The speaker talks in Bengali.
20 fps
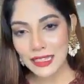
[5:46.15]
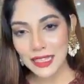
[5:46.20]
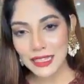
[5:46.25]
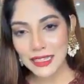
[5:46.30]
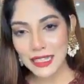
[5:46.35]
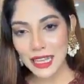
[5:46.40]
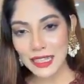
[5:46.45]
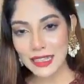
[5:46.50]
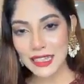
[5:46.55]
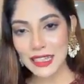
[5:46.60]
আজকে
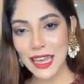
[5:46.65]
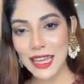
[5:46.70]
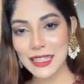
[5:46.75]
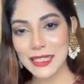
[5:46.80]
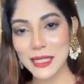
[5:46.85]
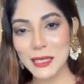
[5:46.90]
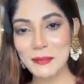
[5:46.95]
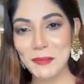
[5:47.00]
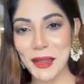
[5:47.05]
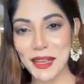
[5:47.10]
সাথে
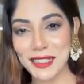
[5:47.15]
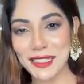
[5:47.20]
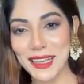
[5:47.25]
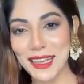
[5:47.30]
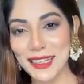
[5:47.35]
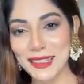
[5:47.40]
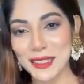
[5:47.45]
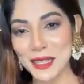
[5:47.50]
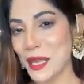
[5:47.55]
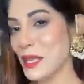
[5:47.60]
আছি
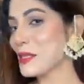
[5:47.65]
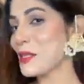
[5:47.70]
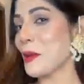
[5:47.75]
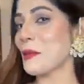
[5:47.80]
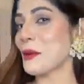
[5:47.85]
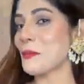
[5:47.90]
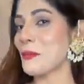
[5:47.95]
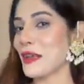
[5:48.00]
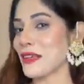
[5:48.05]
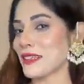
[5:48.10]
পাশে আছে এই তো
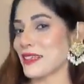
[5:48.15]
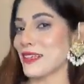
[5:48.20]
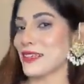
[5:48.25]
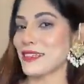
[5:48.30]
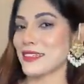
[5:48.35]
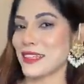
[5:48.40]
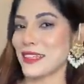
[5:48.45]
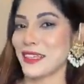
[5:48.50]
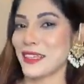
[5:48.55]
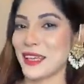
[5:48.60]
আমার পাশে
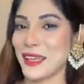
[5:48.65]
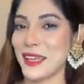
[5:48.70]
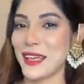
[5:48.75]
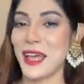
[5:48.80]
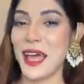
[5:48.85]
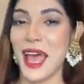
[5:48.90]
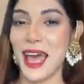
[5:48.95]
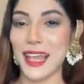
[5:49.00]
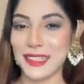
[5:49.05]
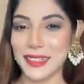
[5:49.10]
আছে
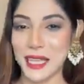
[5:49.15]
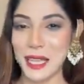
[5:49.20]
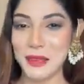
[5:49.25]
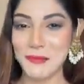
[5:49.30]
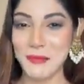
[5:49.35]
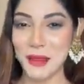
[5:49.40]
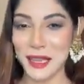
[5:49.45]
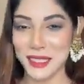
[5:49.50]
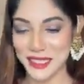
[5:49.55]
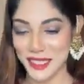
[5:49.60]
আজকে
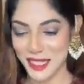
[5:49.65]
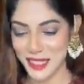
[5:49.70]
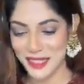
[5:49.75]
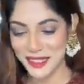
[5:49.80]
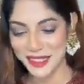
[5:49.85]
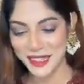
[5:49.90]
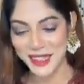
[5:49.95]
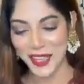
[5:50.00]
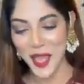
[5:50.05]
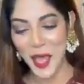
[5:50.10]
পাশে
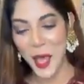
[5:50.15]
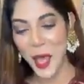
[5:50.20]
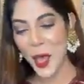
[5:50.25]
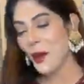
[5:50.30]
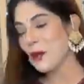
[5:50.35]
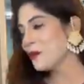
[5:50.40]
আছে